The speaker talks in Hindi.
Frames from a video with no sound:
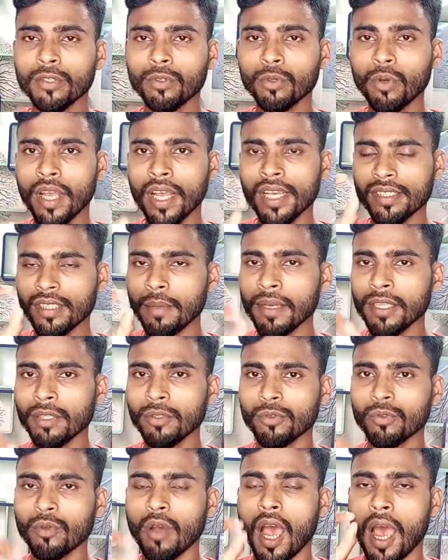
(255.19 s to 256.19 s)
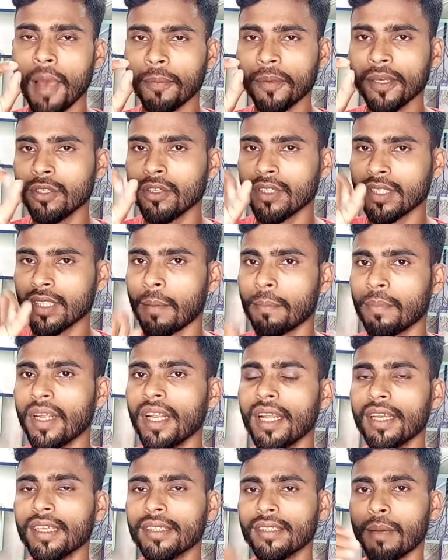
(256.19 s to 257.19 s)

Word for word: तो ऐसे में दोस्तों आपकी जो तामनेल है